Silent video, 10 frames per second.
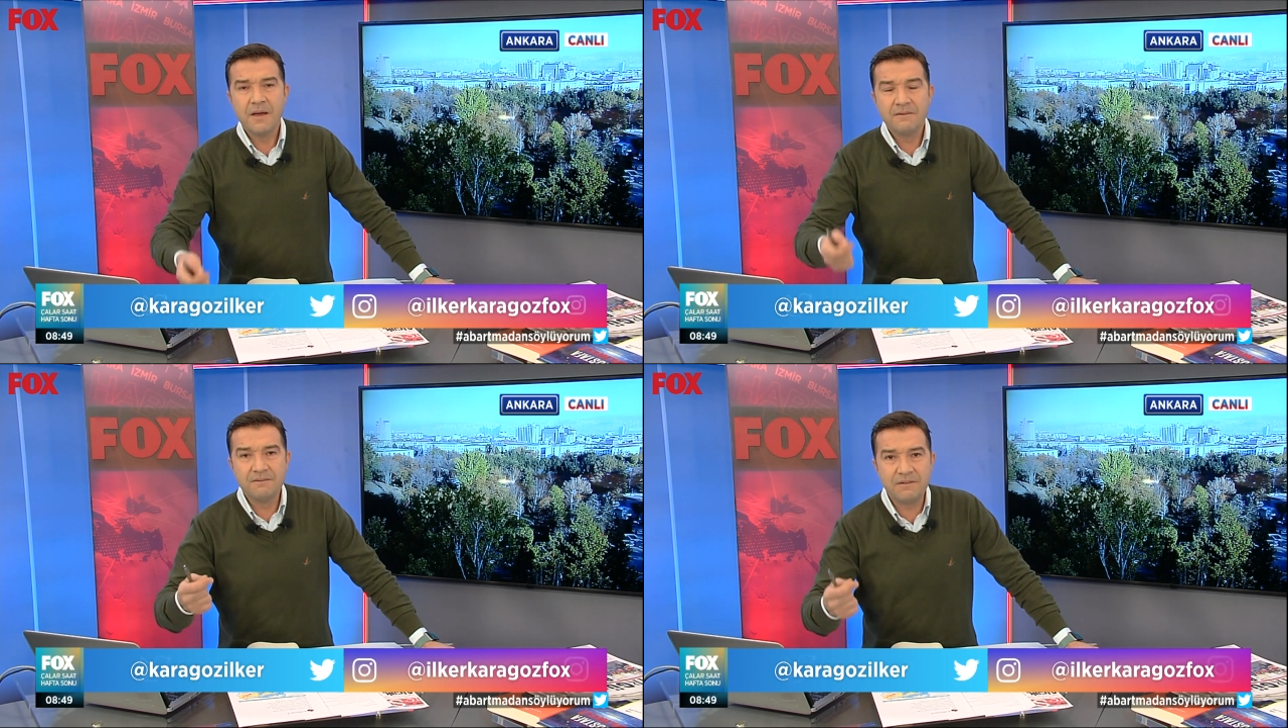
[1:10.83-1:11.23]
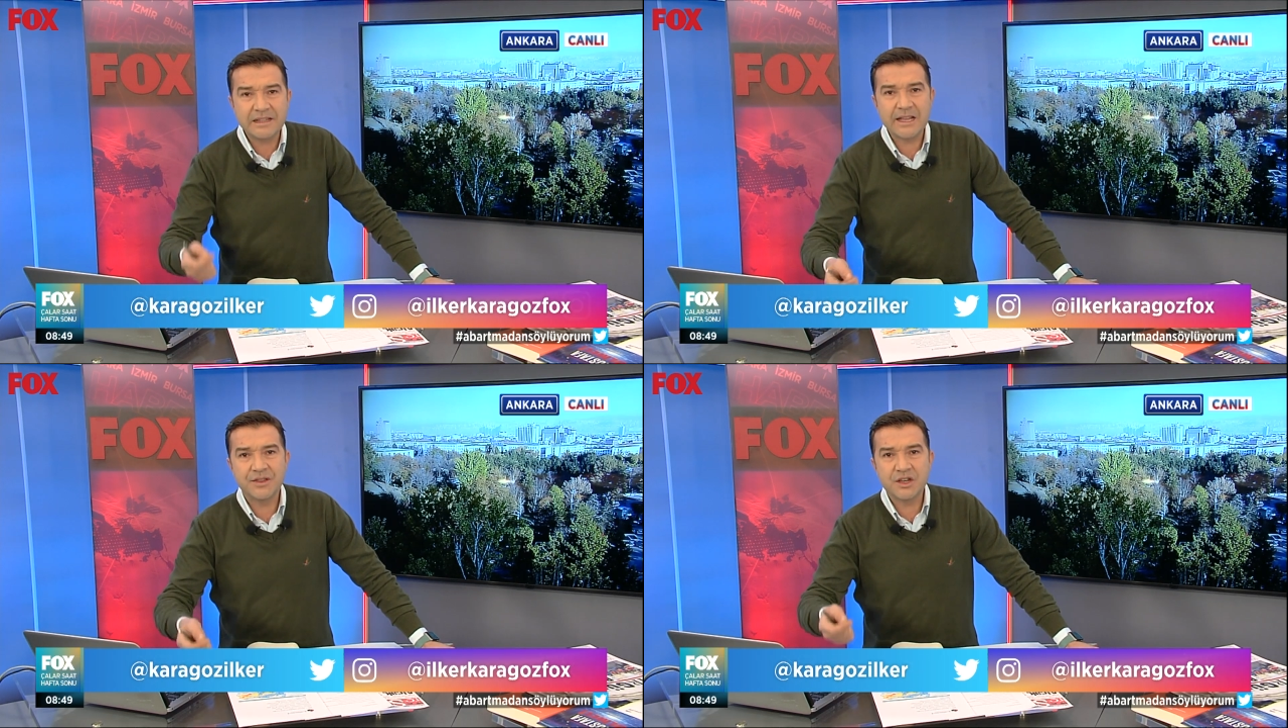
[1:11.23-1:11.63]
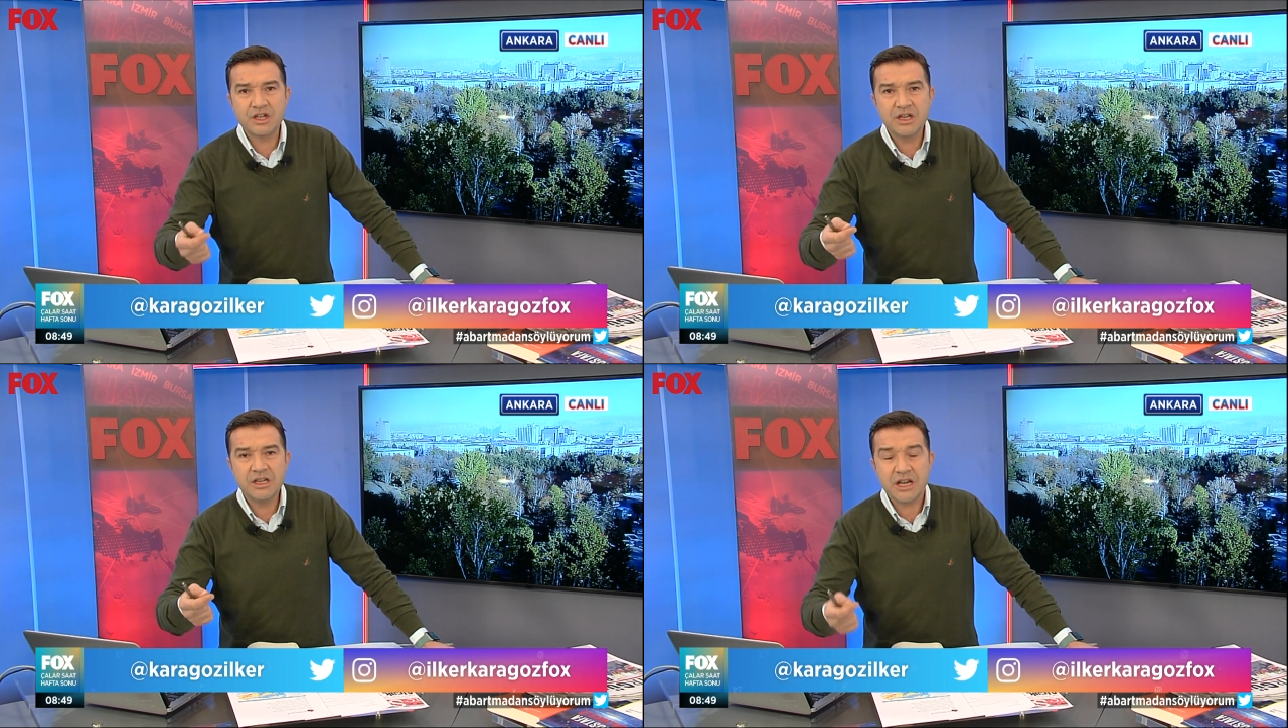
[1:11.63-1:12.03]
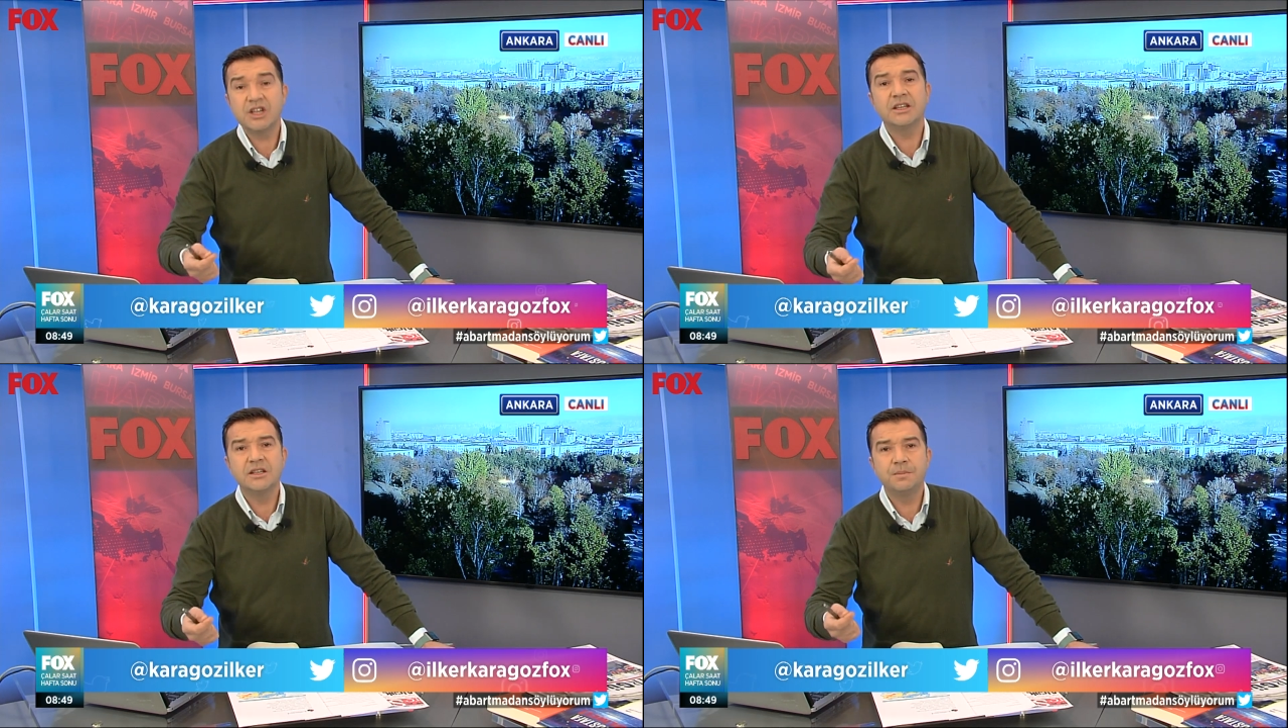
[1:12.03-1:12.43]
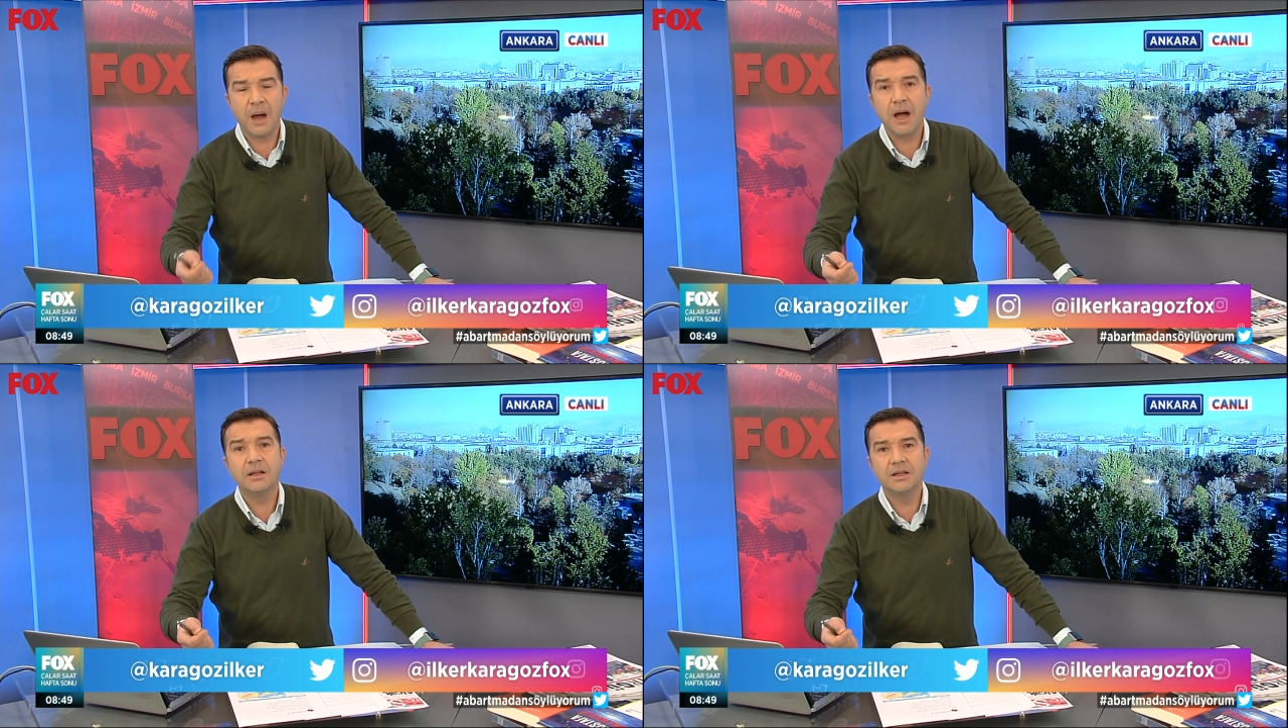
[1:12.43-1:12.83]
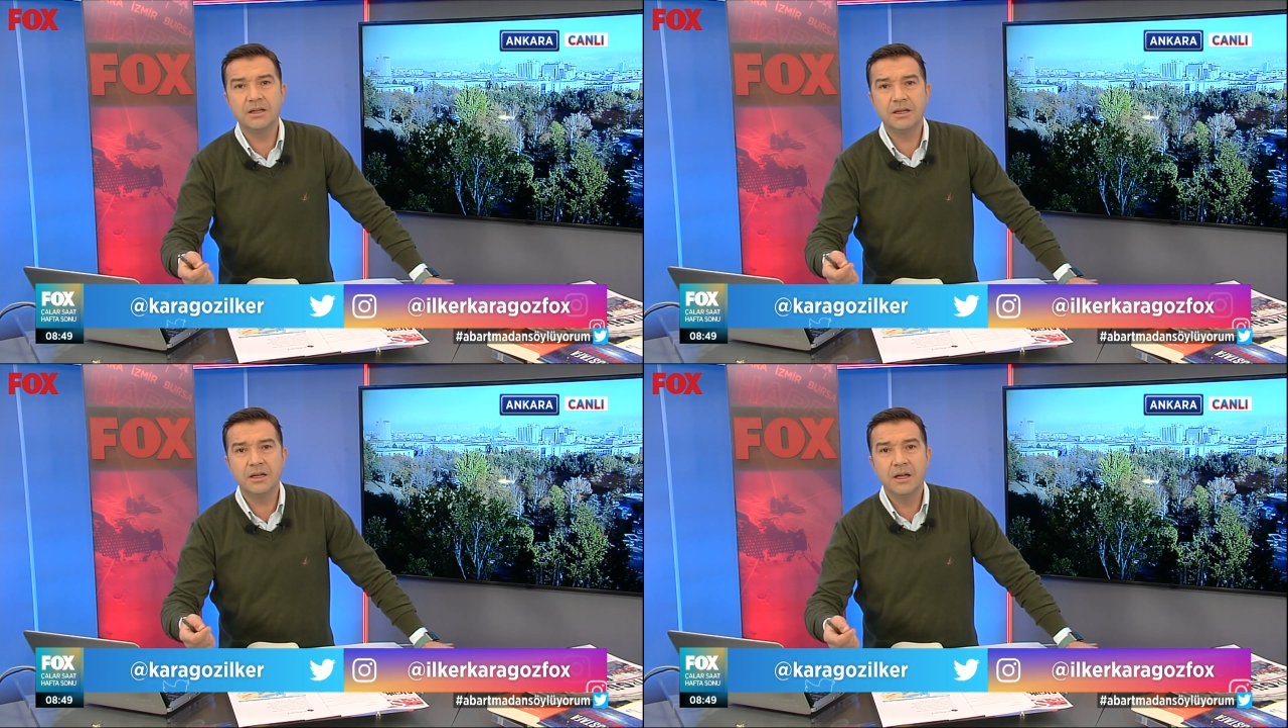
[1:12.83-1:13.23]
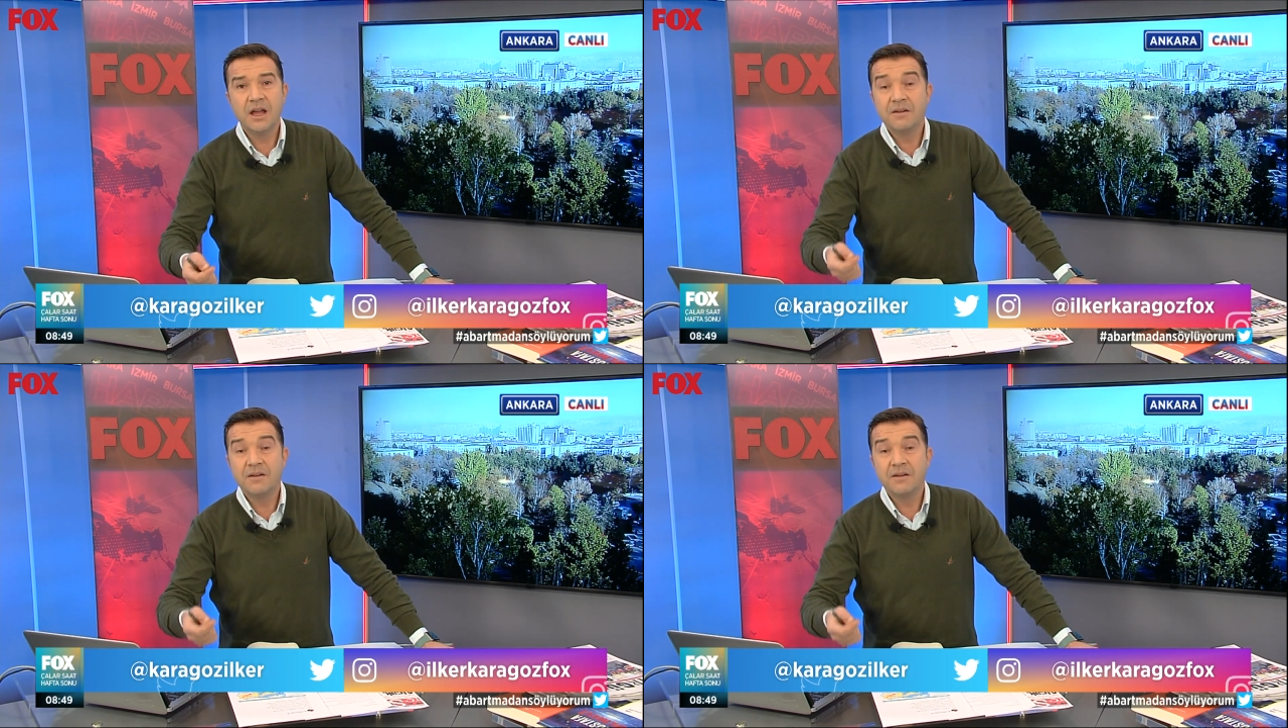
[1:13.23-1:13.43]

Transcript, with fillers: vatandaşın yaşadığı pahalılığı,